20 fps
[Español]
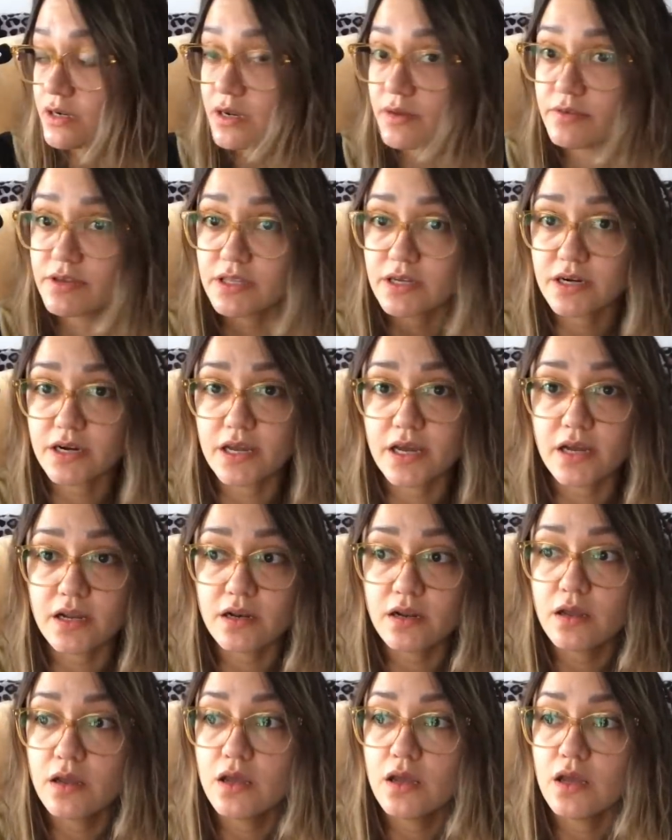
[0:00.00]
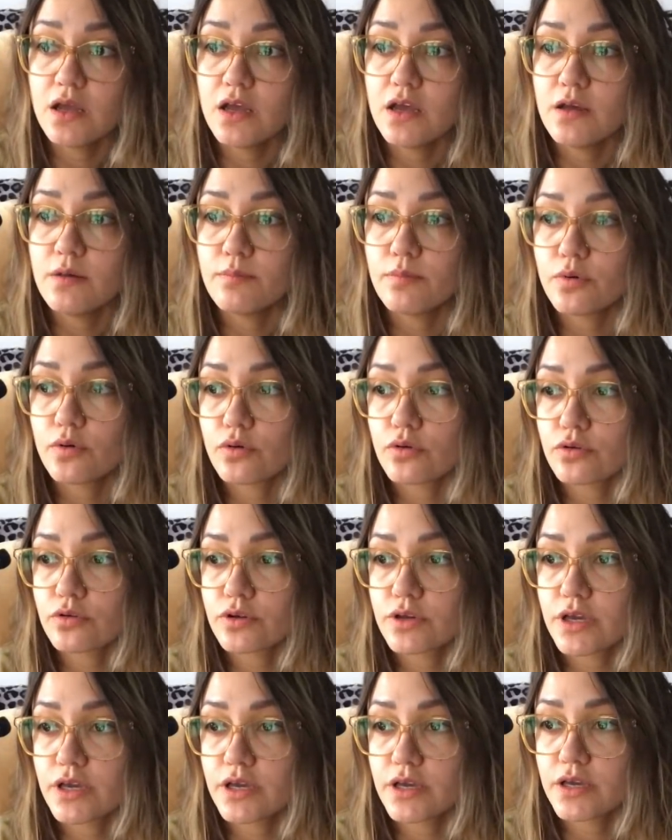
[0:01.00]
en la vida real
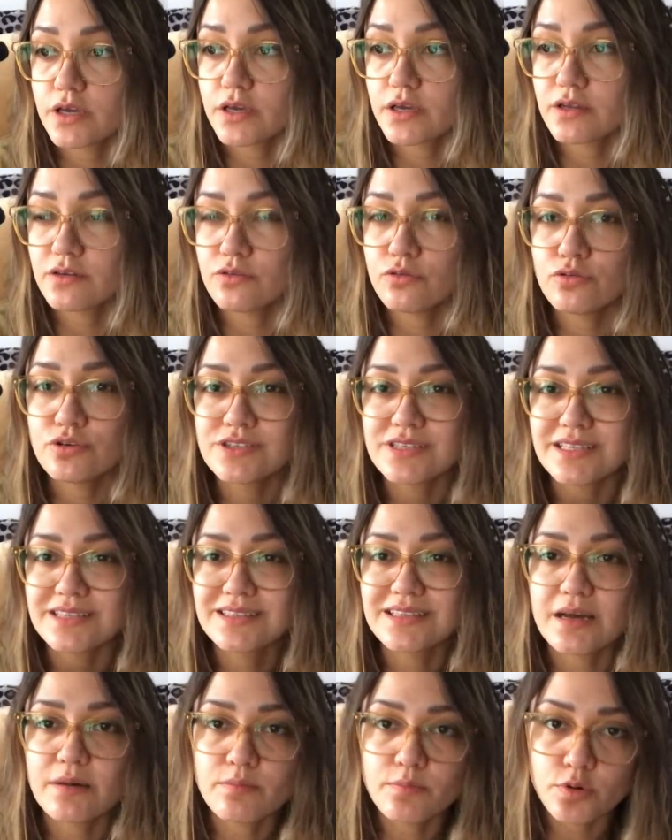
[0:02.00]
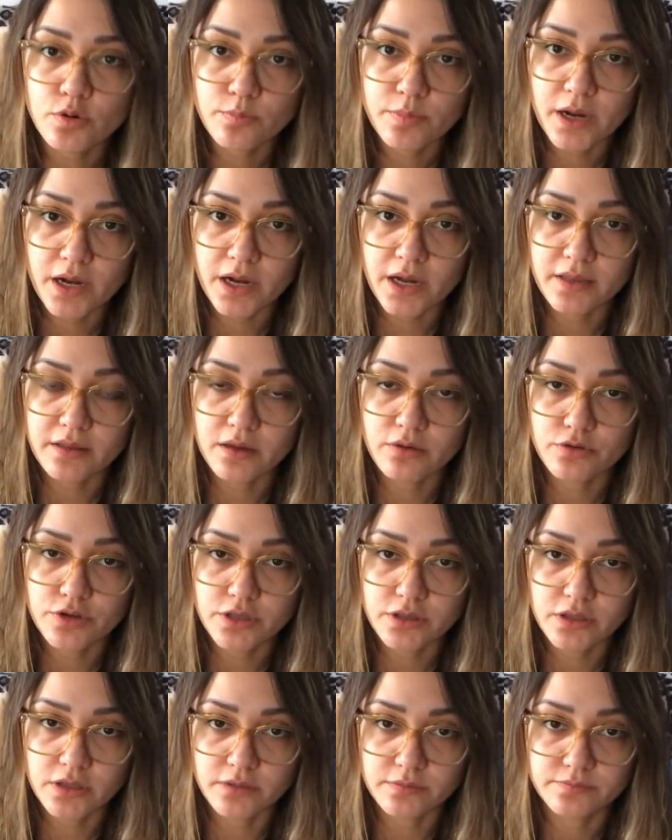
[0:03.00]
porque no está tan propagada
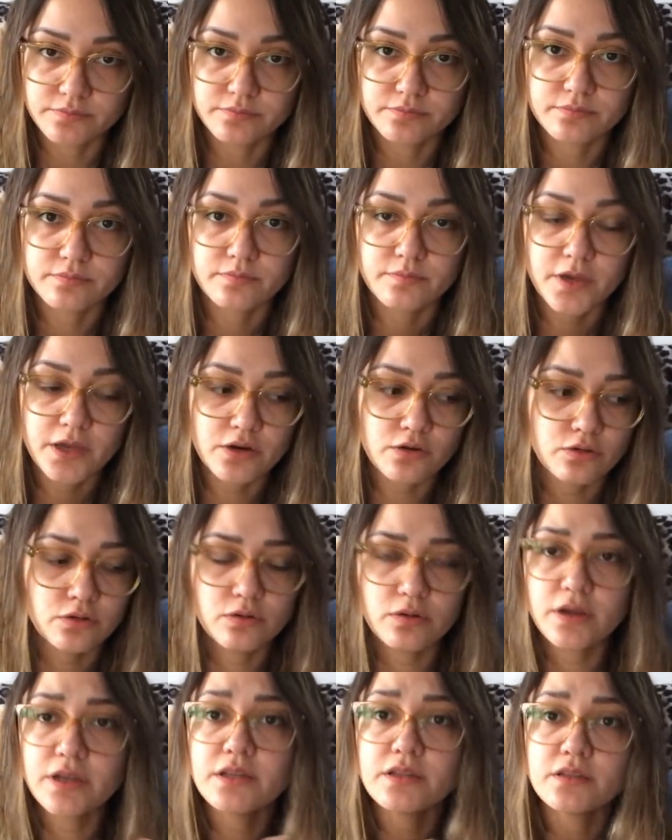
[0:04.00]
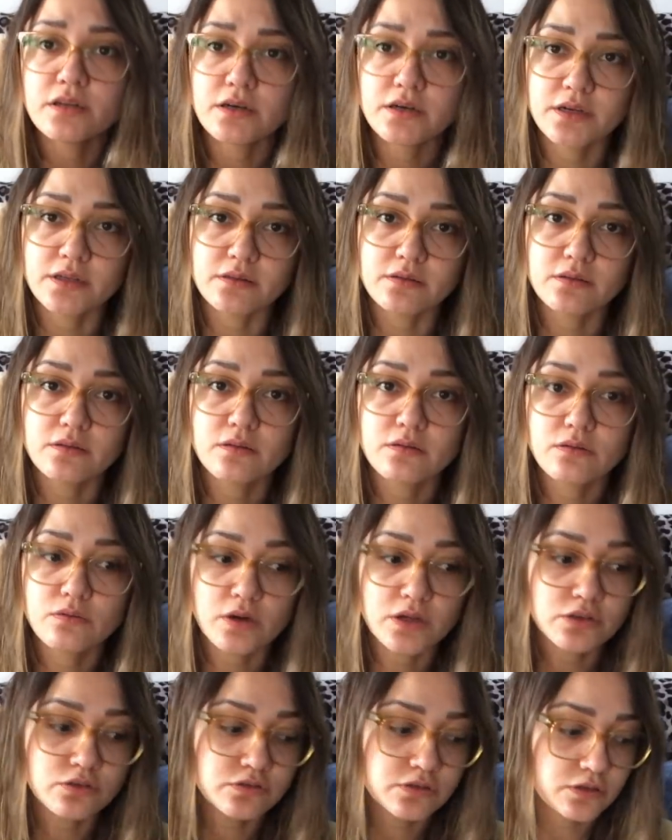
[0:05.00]
ahorita? Pero en internet,
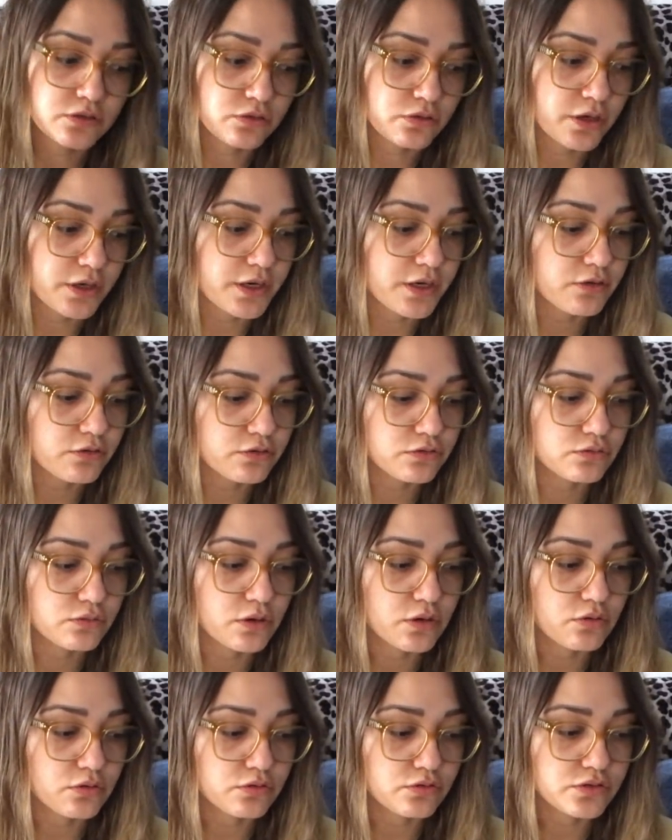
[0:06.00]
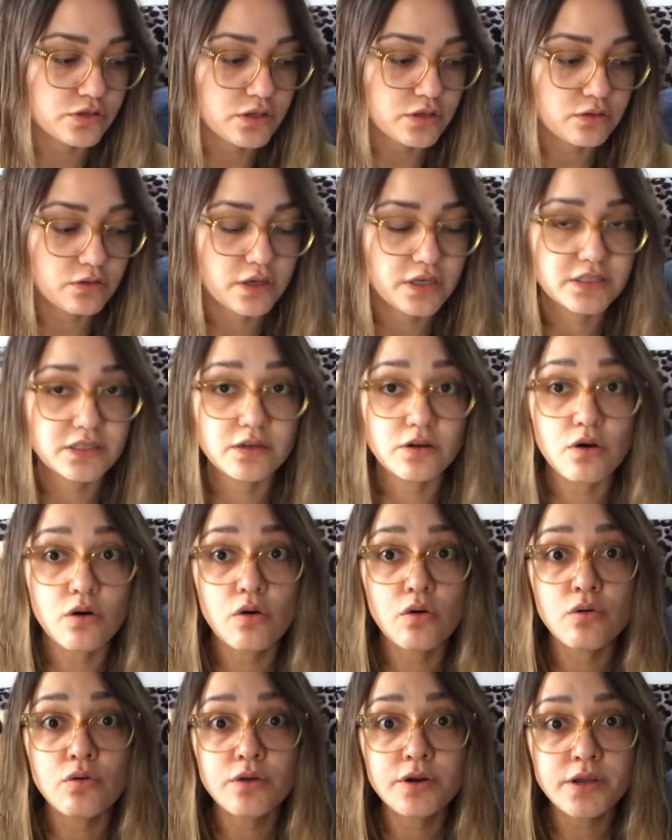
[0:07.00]
¿cuántos cetogénicos no han conocido? Que es de
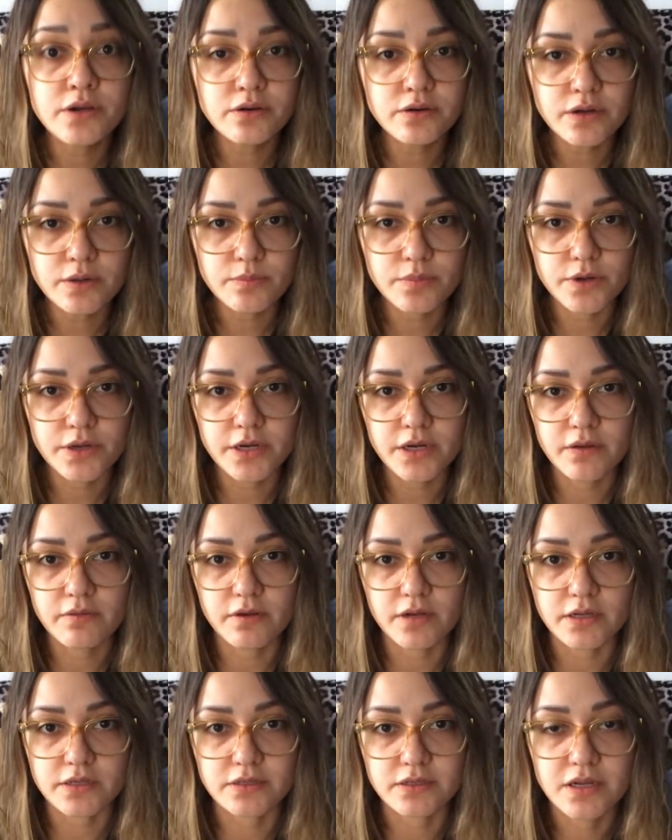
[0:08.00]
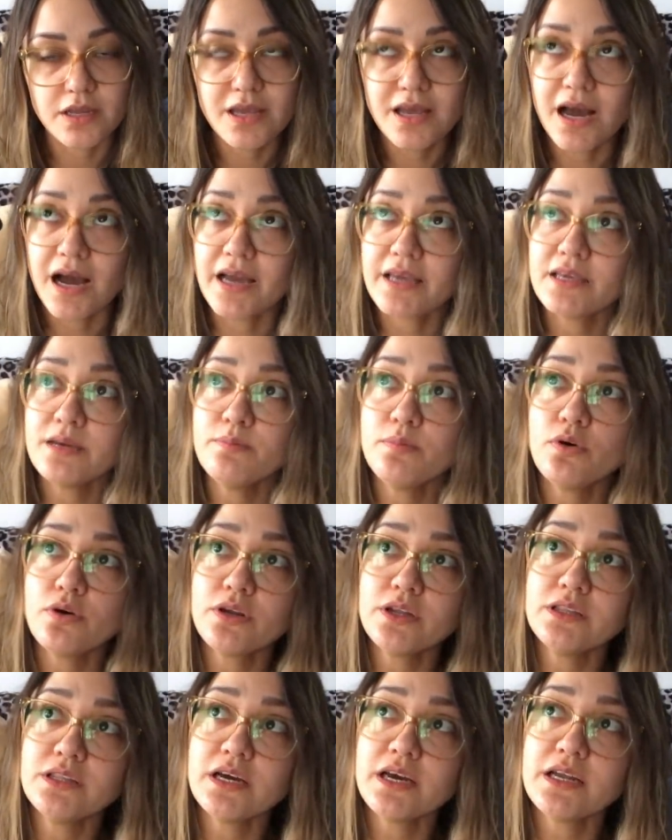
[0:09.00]
lo único que pueden hablar. Ay, qué
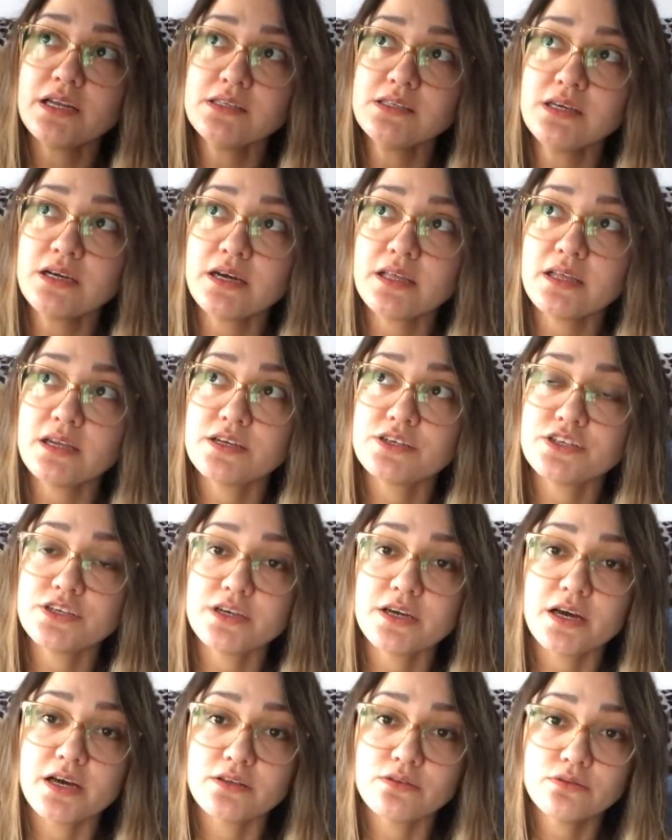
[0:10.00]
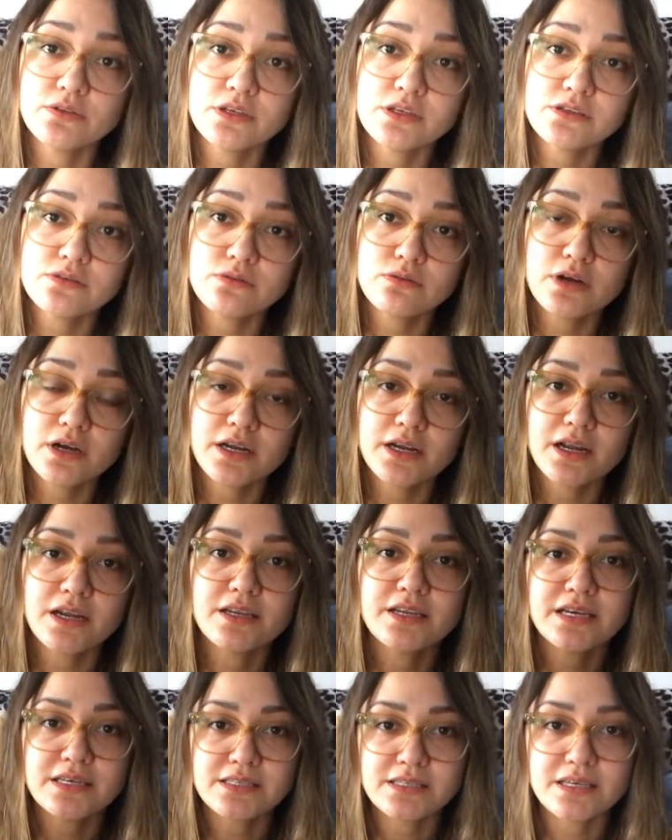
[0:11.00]
hipócrita eres, hija de la chingada. Tú tienes un canal,
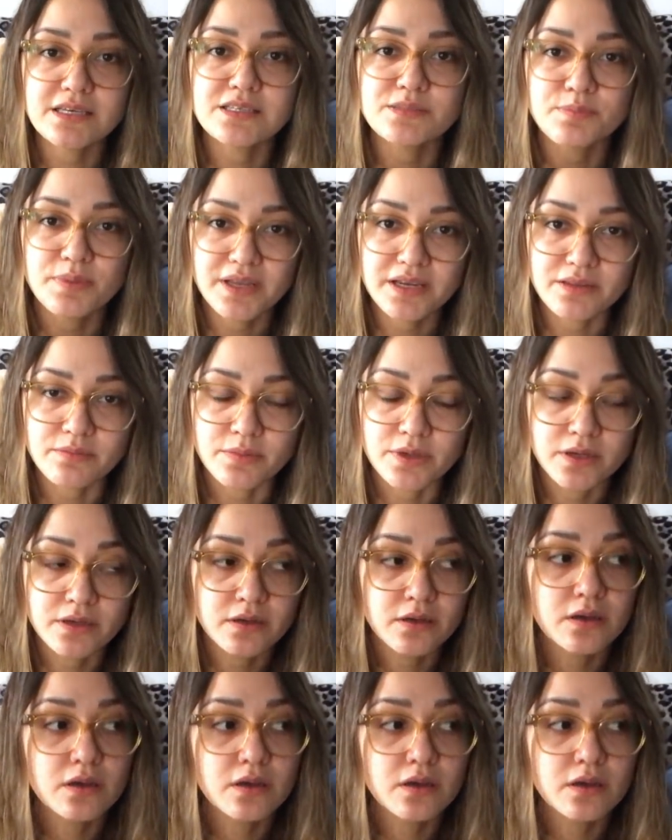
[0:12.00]
ya sé, espérenme.